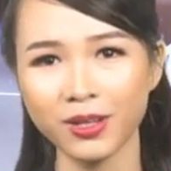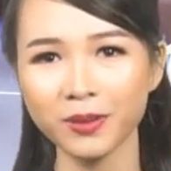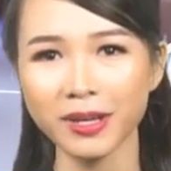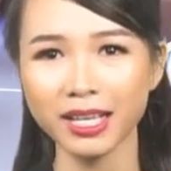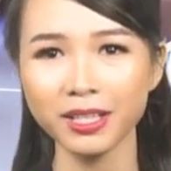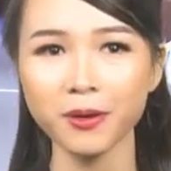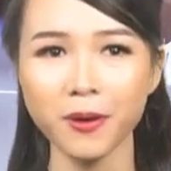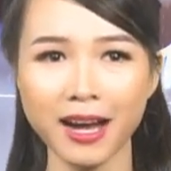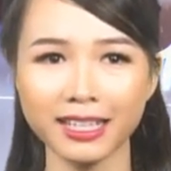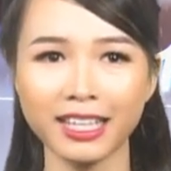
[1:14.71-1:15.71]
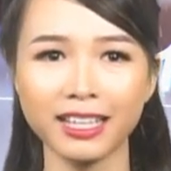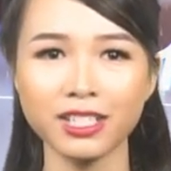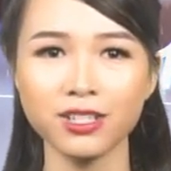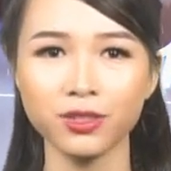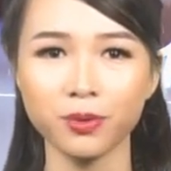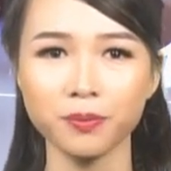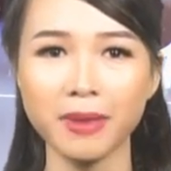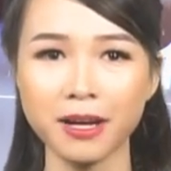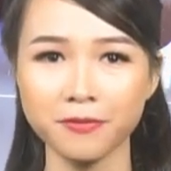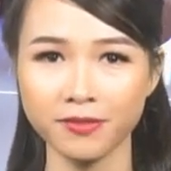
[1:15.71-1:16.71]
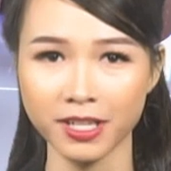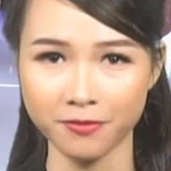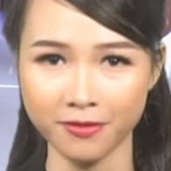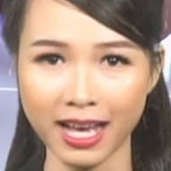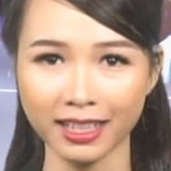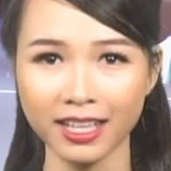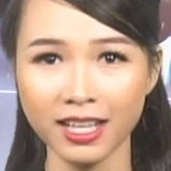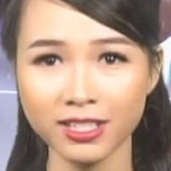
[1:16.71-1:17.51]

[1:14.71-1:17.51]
Lúc ấy, Hoa Kỳ đã sử dụng bản vị vàng